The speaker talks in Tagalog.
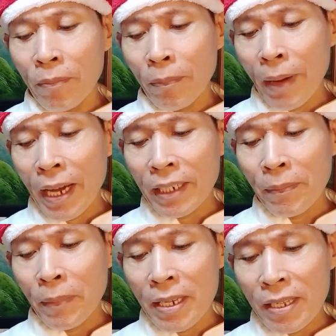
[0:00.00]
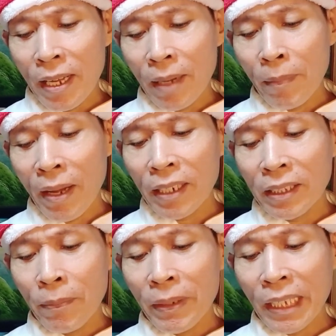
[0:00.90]
para ba sa
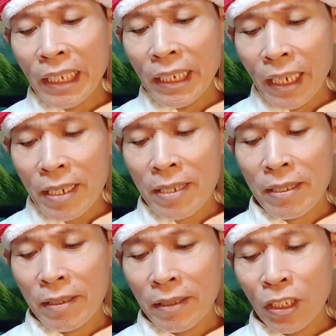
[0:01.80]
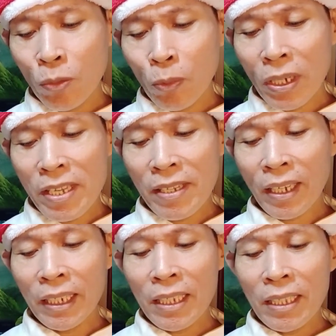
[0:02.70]
ma-activate ang yeast dito po kasi sa
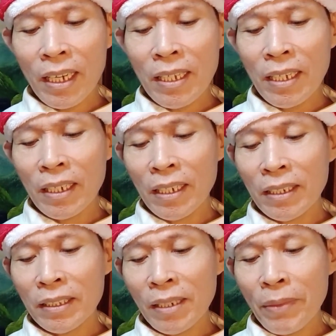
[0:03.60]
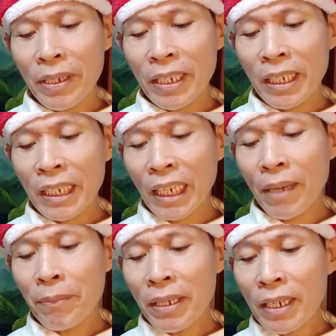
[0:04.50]
Canada at uh, may
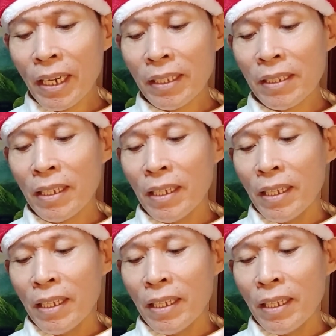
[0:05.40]
kalamigan